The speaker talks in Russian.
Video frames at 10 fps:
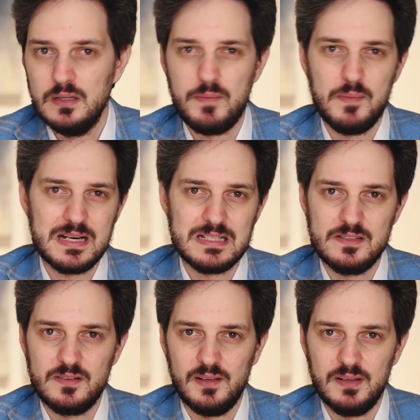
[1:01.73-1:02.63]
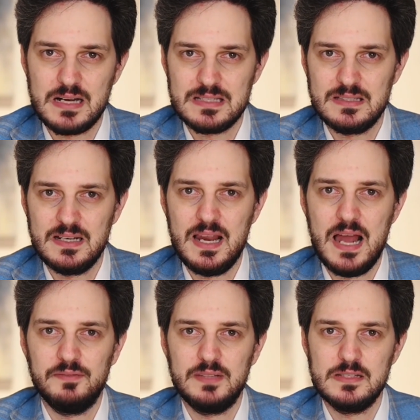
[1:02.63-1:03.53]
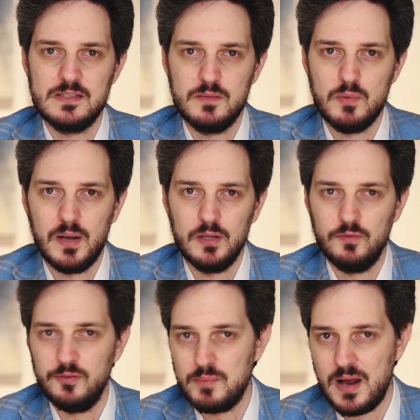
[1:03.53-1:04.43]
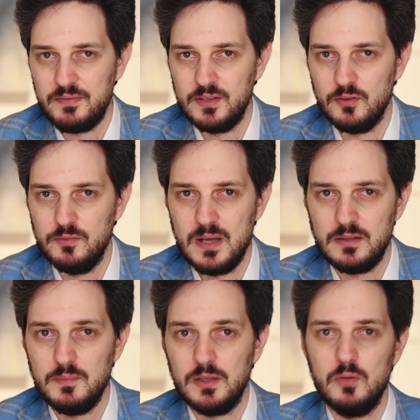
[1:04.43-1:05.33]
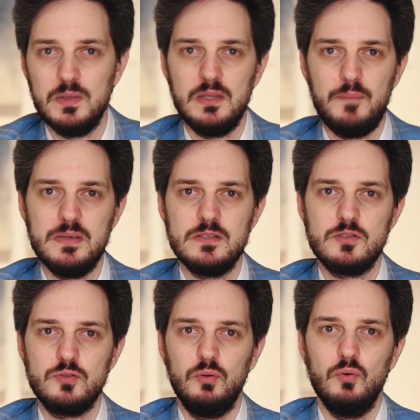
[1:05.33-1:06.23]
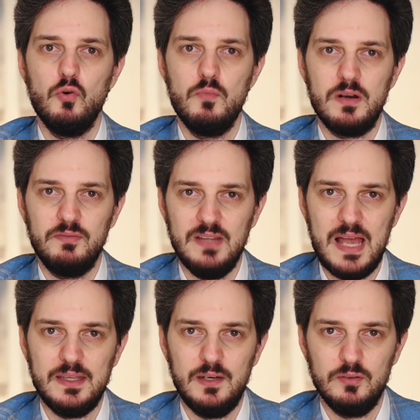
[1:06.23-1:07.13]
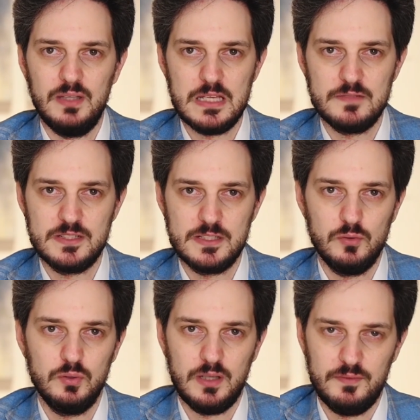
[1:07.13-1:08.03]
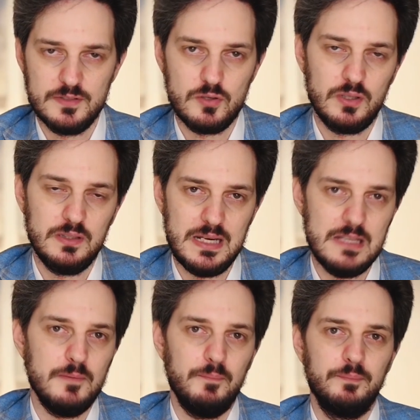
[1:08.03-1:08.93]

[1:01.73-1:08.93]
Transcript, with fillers: Например, если человека расстреляли в 1937 году, в справке о смерти могло быть написано, что он умер в лагере от язвы желудка в 1943.